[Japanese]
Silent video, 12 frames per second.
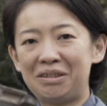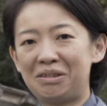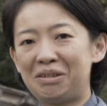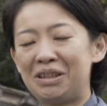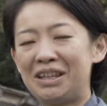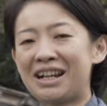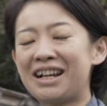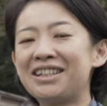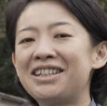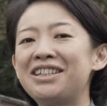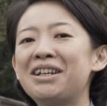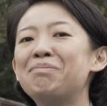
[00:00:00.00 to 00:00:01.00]
感じた
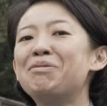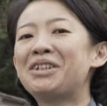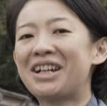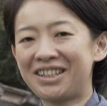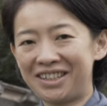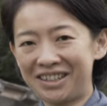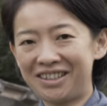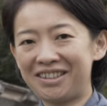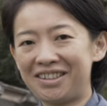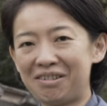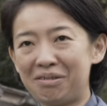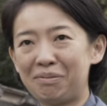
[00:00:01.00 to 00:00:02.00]
昔っっていう
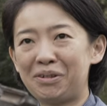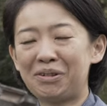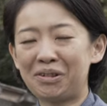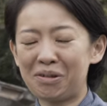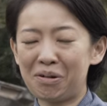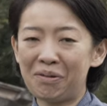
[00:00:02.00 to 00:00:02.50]
ものと、